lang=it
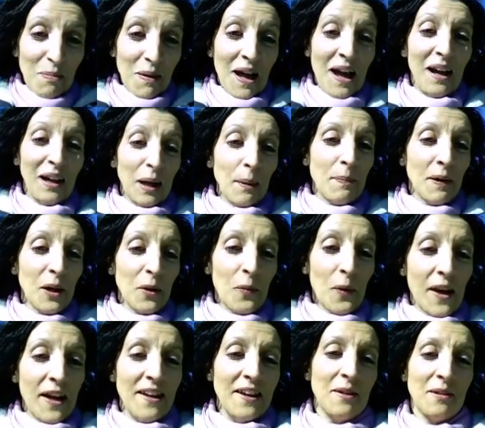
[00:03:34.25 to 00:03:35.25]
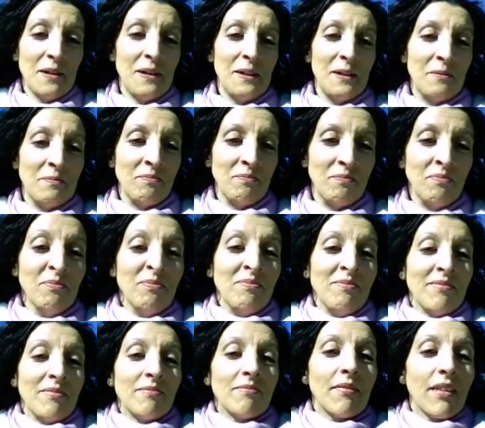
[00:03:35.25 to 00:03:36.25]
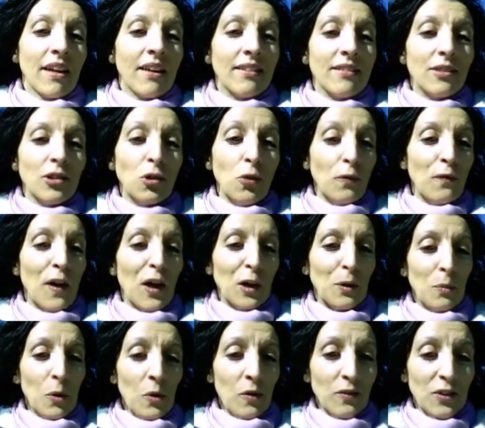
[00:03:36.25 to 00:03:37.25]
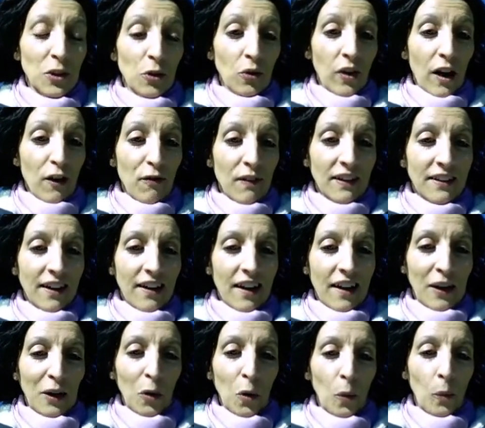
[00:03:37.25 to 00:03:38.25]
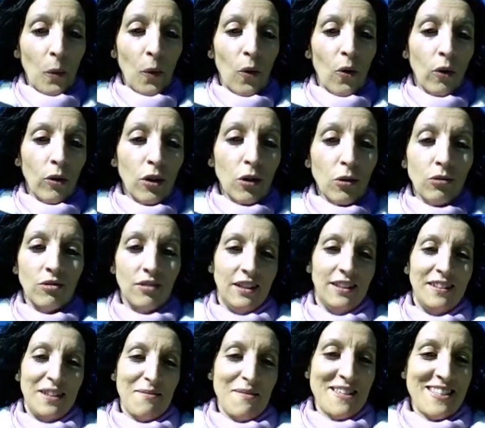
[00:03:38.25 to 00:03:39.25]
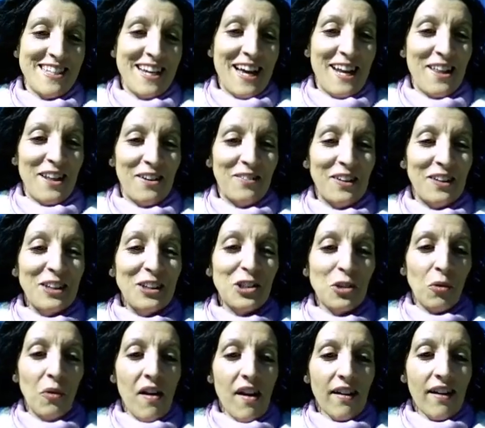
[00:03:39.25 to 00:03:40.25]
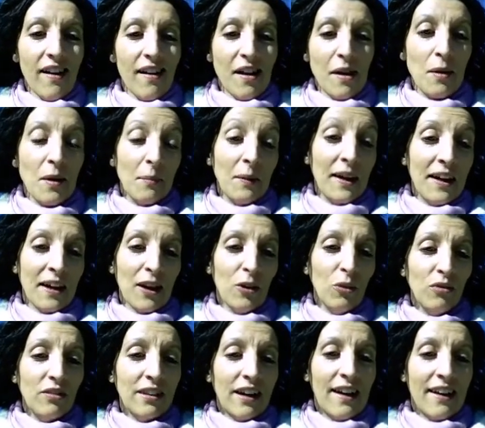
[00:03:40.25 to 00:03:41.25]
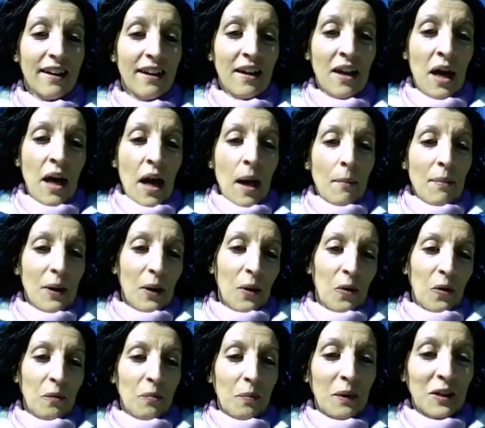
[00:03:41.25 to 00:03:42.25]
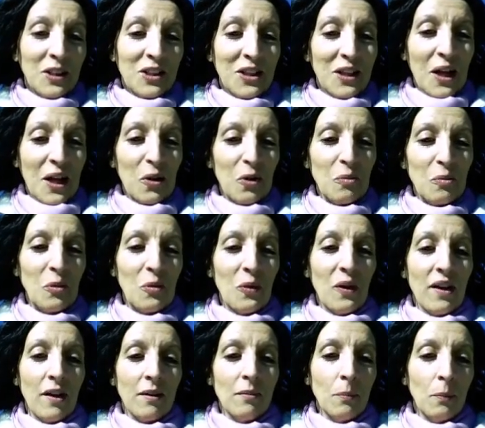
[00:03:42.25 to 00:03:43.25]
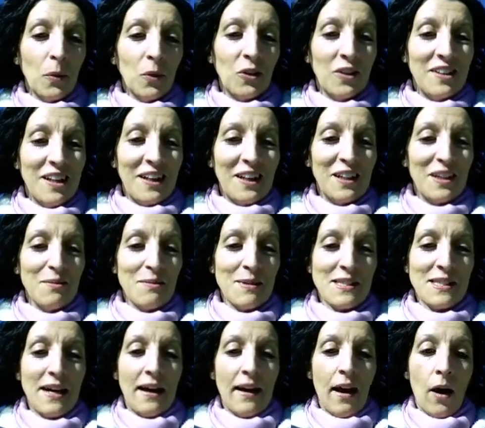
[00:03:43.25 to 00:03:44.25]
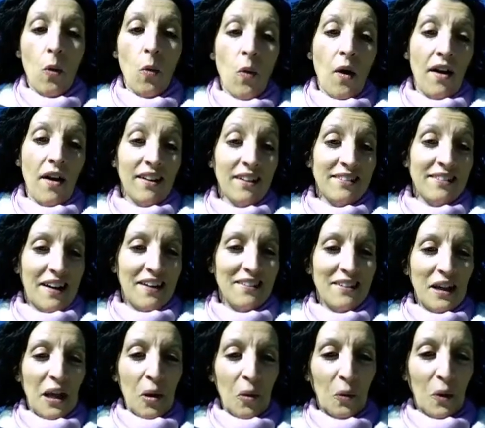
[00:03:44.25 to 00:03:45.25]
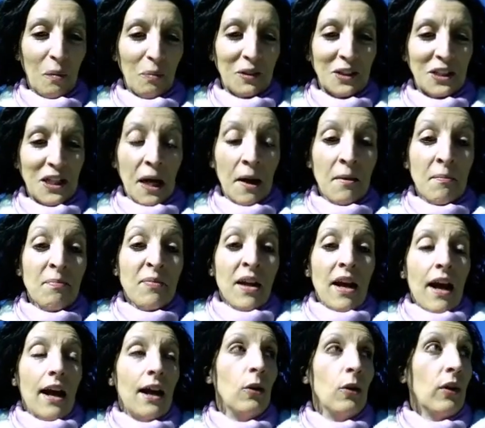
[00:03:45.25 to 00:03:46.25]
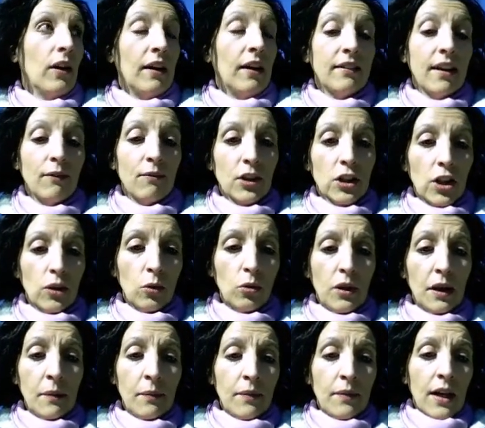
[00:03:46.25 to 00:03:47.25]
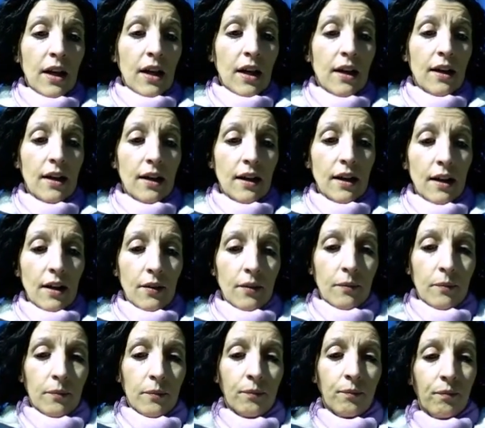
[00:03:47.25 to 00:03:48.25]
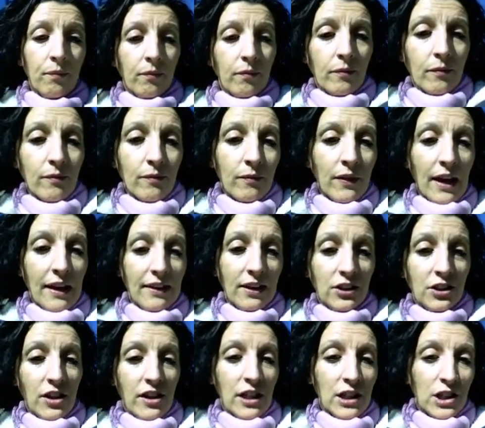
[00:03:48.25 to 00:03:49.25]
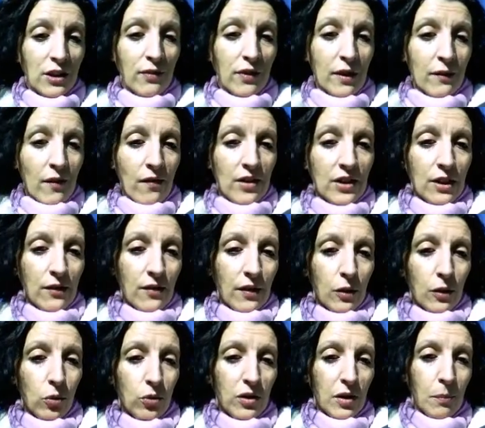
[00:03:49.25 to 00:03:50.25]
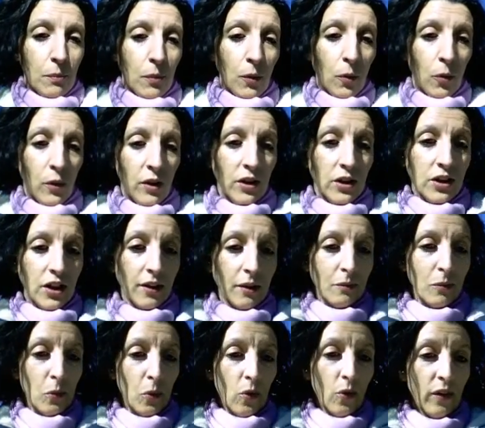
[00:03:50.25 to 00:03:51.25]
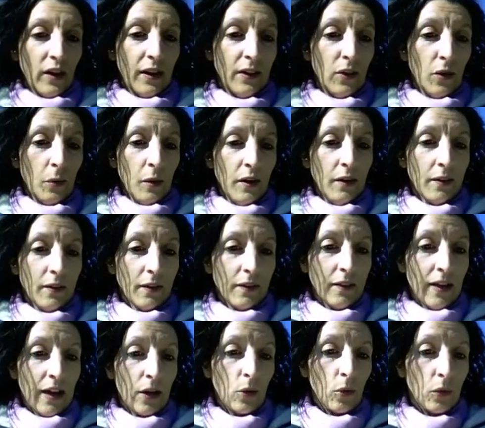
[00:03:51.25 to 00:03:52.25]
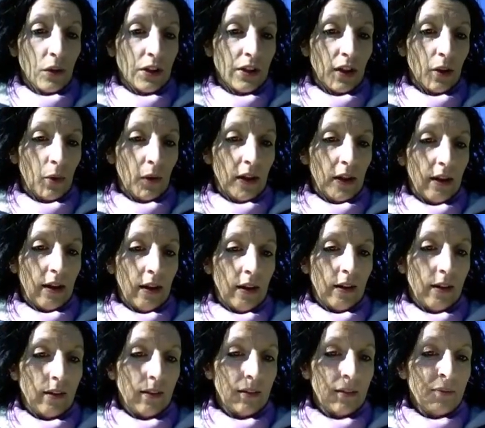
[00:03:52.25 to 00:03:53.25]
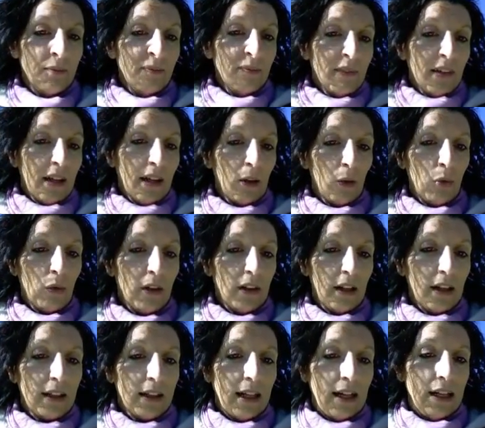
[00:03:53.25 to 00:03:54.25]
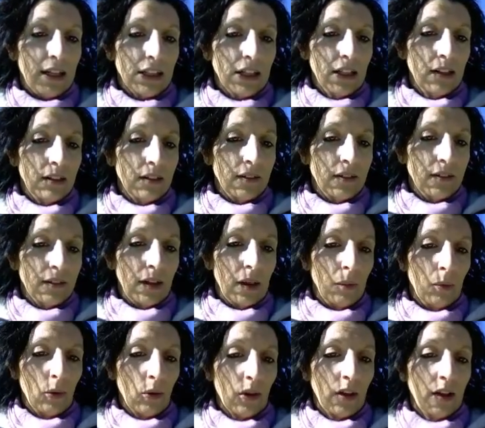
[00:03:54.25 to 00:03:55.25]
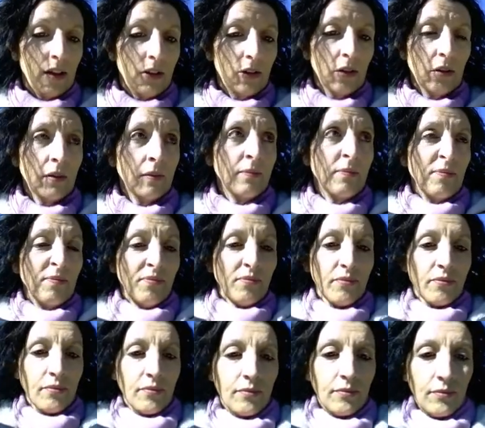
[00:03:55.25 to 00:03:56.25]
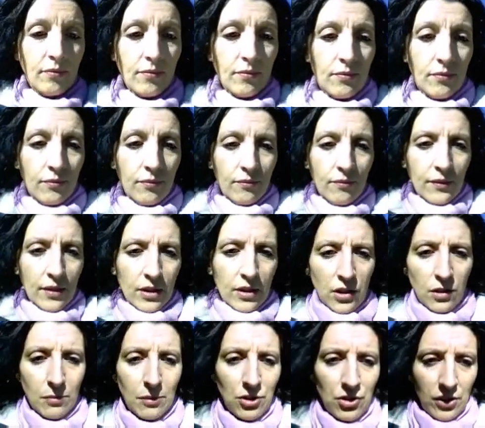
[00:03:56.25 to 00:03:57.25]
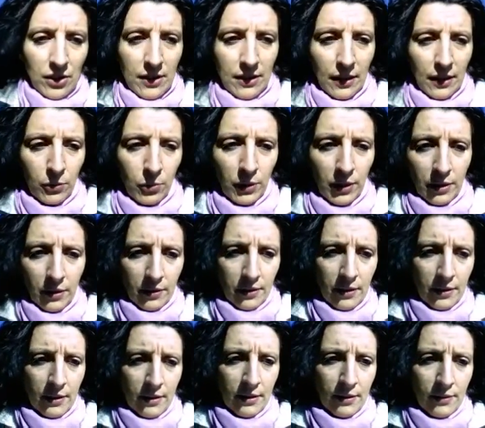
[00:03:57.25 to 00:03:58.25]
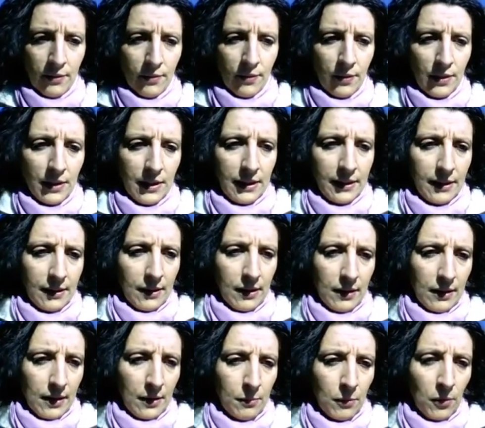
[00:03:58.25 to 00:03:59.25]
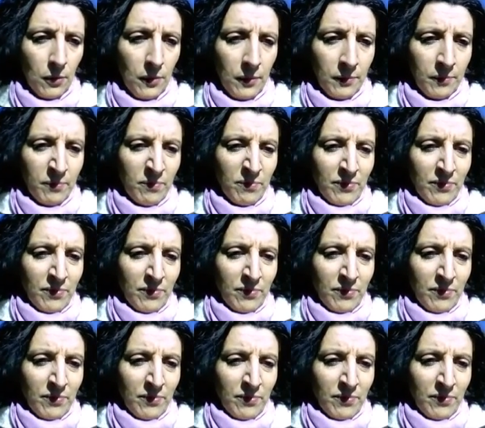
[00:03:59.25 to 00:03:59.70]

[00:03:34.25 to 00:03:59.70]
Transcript: anche per quei ehm, su Facebook, visto che hai fatto eh, il gruppo oriundi di Mezzana della Val di Sole, che magari lontani, però pensi che comunque un po' di DL di Mezzana o anche tanti lo capisca. Allora, intanto saluti. Eh, mm, Bardi se riesci a farvi vedere il Vergutta un po' qui, se, muovendomi, ecco questa qui, eh, alcune delle case del borghetto, se mi giri da qui, vedete a mo,